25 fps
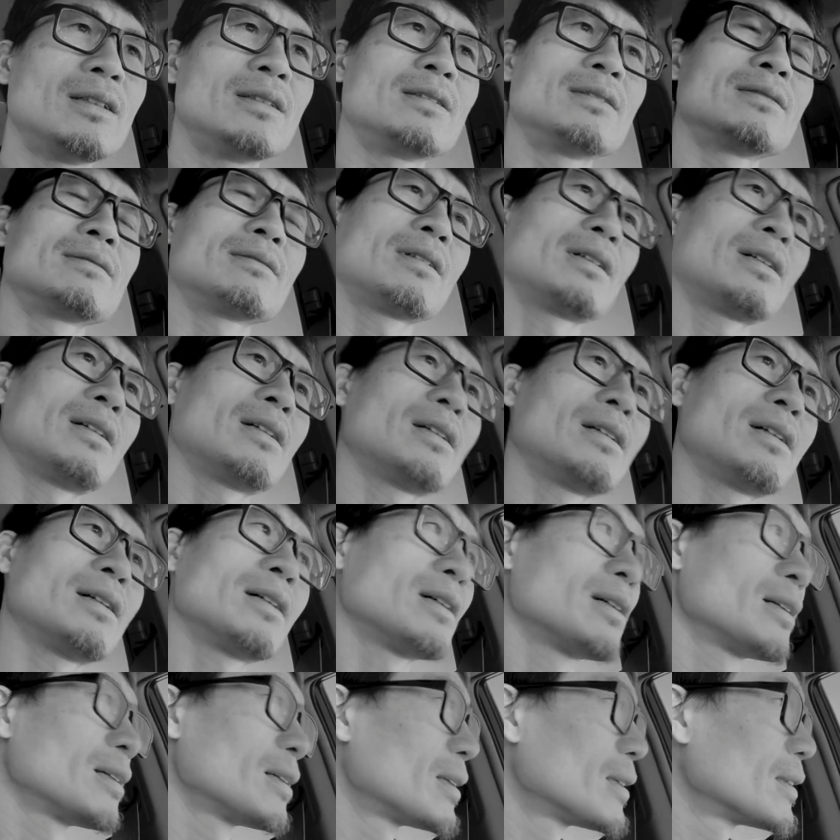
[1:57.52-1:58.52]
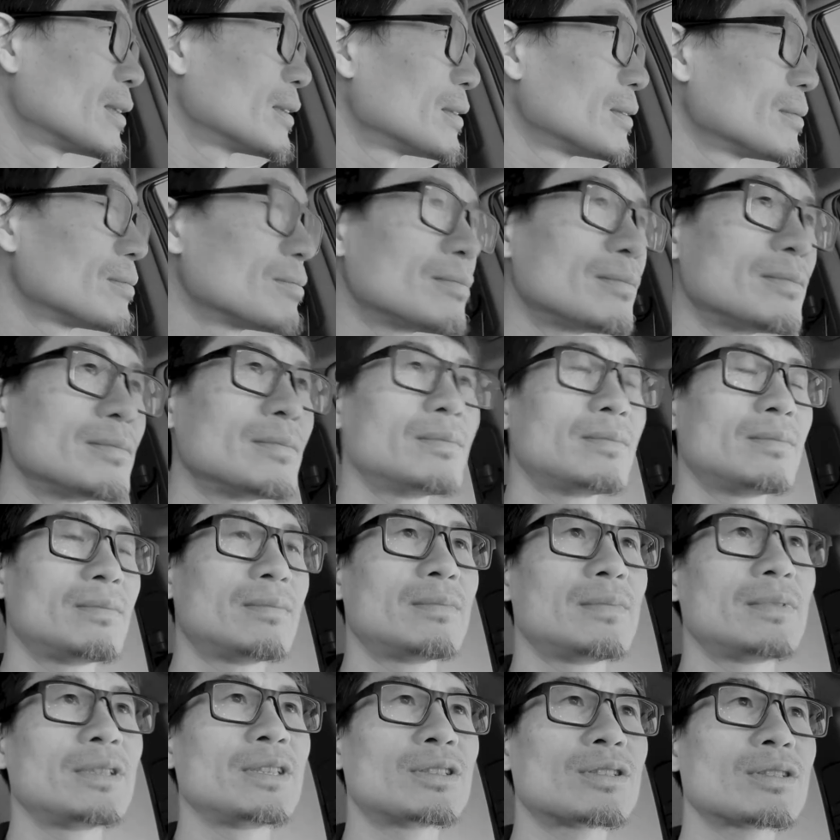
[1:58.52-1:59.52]
那
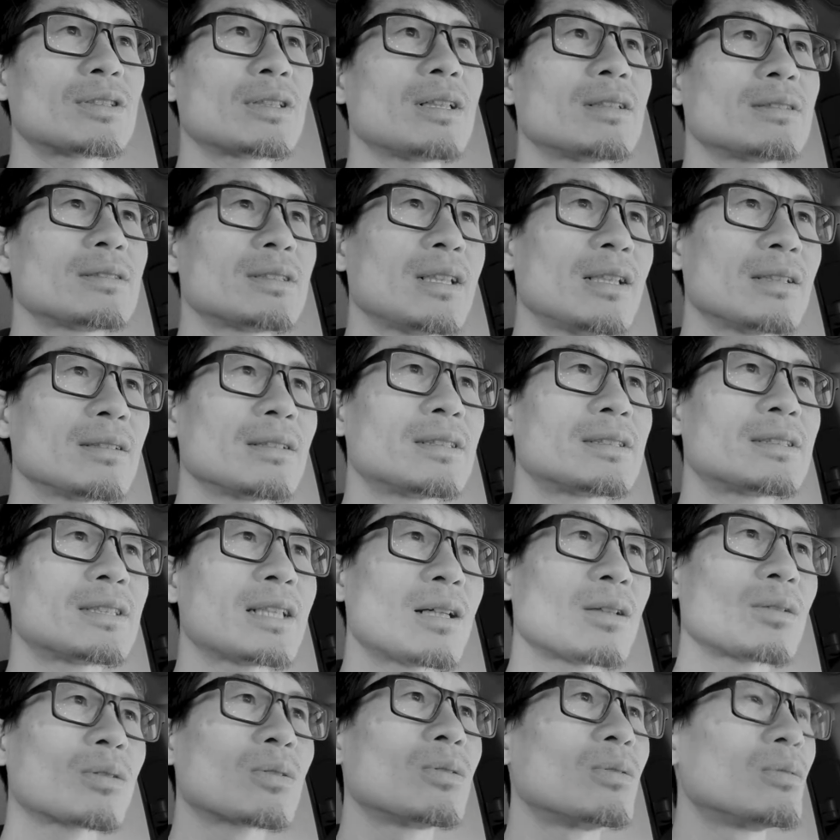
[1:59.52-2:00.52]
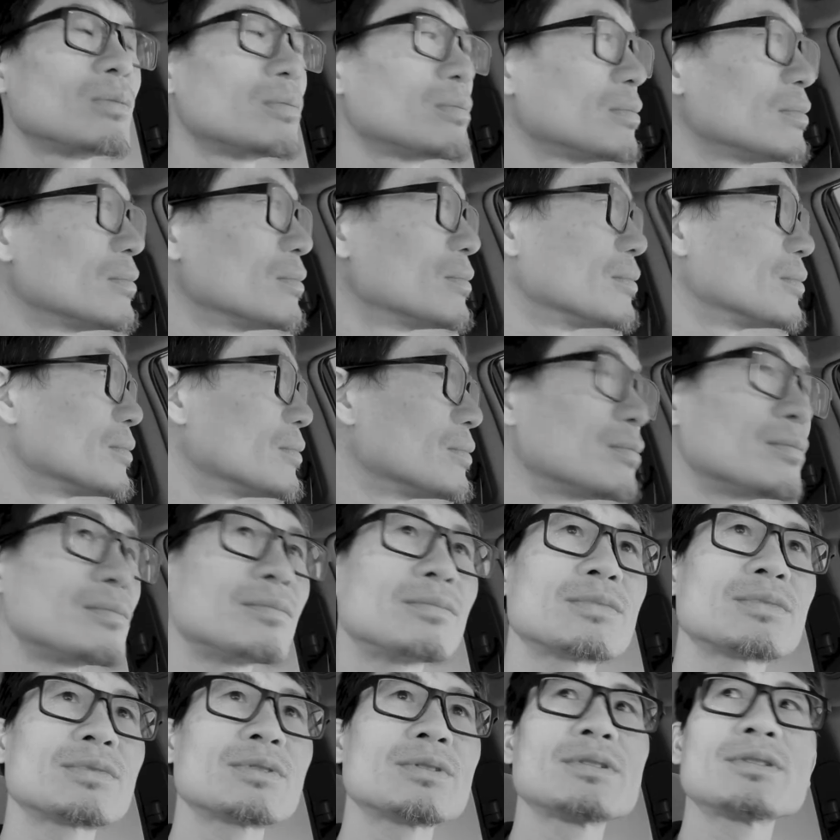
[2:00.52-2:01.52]
你知道这样的加工
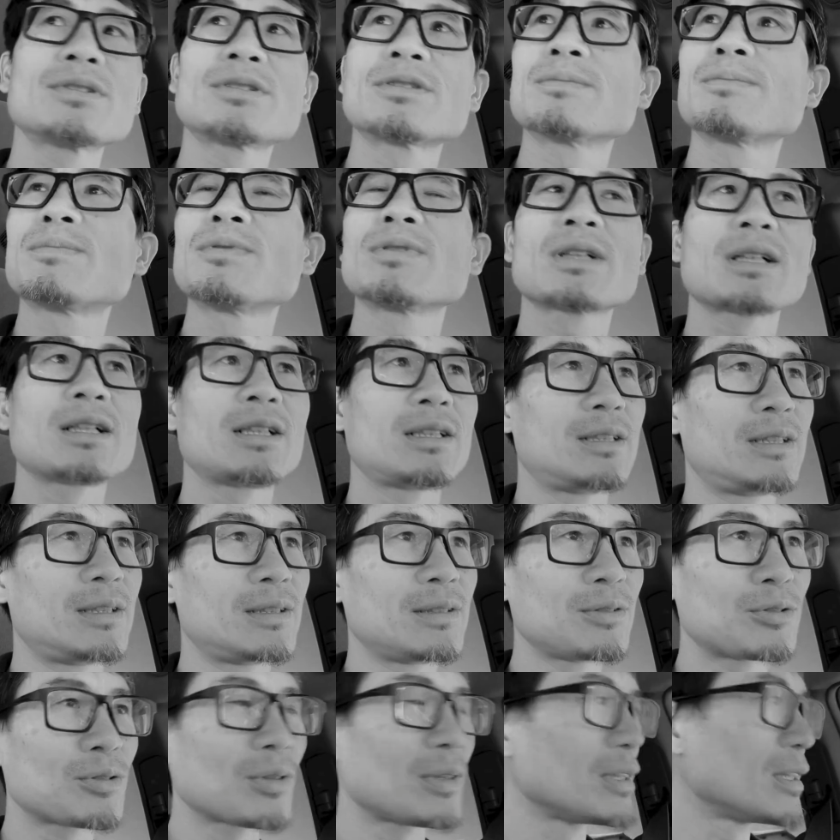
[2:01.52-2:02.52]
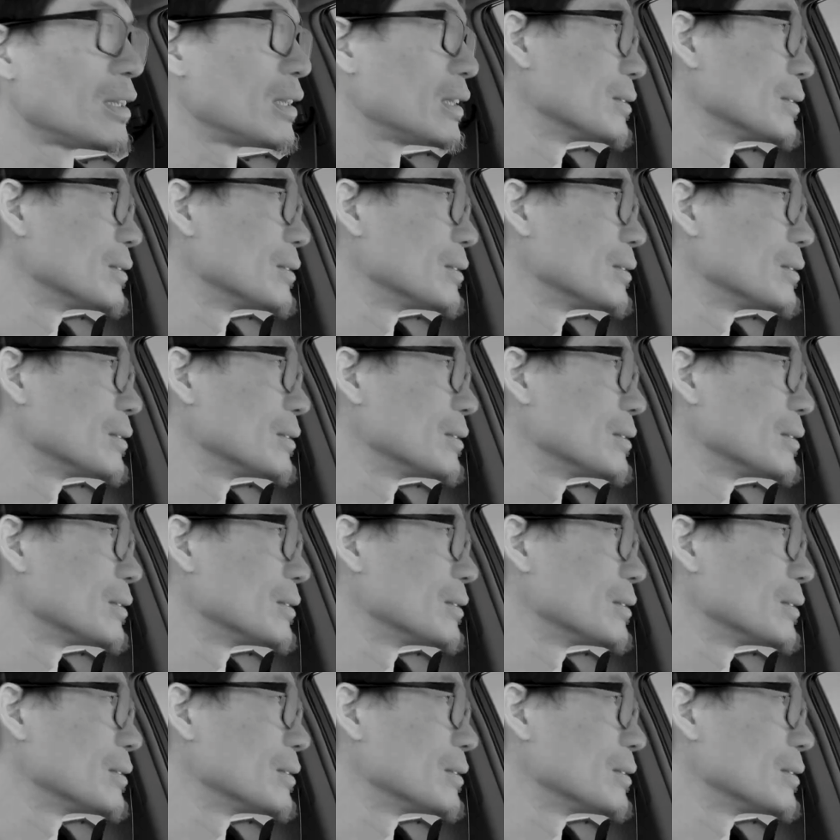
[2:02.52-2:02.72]
是不可能赚到很